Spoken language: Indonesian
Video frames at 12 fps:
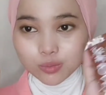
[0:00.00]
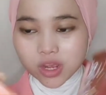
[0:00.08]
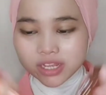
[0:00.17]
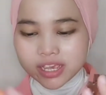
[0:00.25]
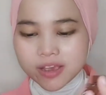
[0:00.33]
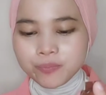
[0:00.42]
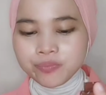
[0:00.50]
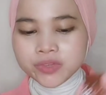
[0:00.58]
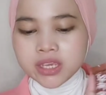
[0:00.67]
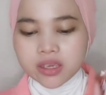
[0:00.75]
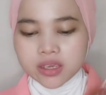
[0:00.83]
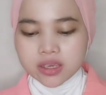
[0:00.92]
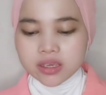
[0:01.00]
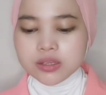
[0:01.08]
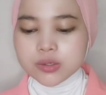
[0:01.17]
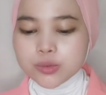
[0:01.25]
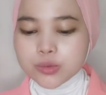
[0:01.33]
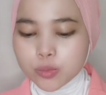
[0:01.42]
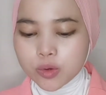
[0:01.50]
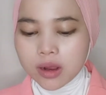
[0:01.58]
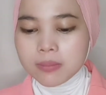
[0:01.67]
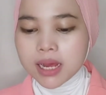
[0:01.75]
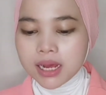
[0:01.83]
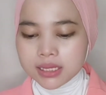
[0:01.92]
semuanya ini tuh
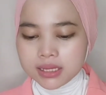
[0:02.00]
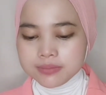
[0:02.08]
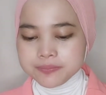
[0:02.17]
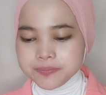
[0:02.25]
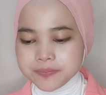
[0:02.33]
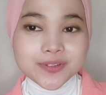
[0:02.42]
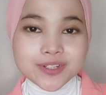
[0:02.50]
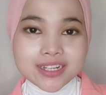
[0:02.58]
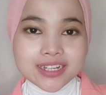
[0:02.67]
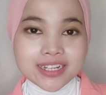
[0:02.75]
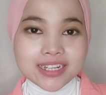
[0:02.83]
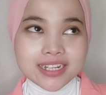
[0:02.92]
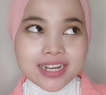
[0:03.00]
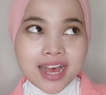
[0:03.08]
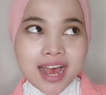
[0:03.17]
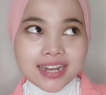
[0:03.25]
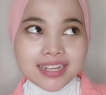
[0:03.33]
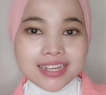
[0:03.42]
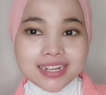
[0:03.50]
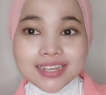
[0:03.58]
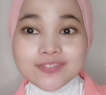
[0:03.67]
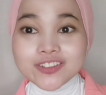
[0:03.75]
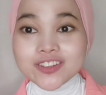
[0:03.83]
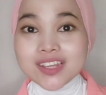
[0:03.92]
murah banget kali
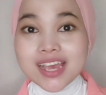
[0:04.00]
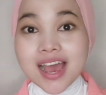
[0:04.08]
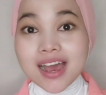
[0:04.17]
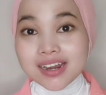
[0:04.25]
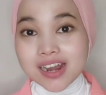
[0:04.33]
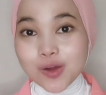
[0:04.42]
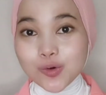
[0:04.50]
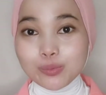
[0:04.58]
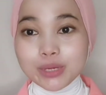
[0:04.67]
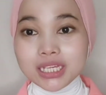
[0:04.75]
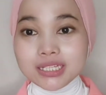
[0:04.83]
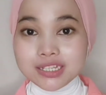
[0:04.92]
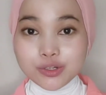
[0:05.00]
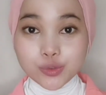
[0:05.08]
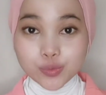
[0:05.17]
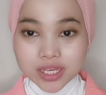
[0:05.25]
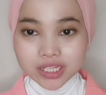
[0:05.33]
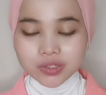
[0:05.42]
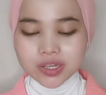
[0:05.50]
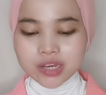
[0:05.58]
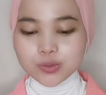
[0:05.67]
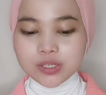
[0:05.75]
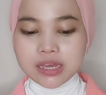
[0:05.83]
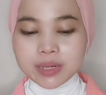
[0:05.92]
ini videonya akan aku bagi jadi dua gitu
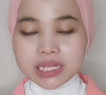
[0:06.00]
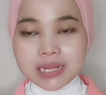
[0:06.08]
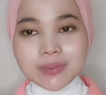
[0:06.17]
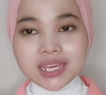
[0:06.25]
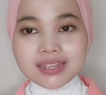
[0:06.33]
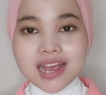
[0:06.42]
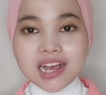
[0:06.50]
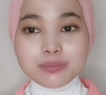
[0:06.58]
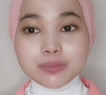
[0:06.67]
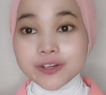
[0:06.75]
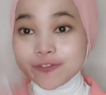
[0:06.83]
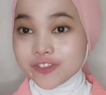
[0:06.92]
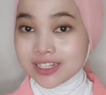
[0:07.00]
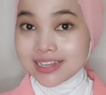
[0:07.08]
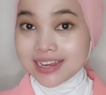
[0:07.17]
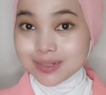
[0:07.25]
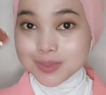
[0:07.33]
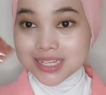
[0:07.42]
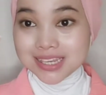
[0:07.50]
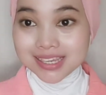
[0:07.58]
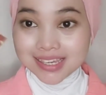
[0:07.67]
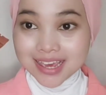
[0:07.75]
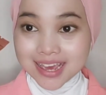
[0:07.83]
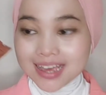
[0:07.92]
ya untuk yang pertama kita akan mereview tentang
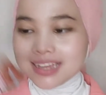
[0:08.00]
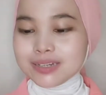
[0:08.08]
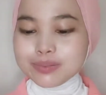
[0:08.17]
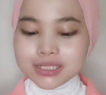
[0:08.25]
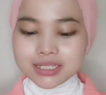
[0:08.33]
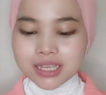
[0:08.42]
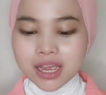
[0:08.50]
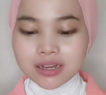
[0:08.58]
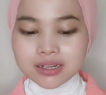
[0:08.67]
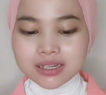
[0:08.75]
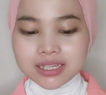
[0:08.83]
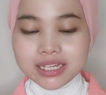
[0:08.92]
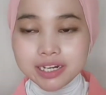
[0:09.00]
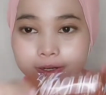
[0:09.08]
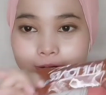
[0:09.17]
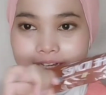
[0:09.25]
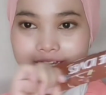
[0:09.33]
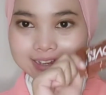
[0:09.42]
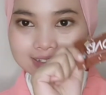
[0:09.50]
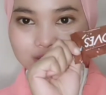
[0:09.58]
lipstiknya lipstik yang ini loh yang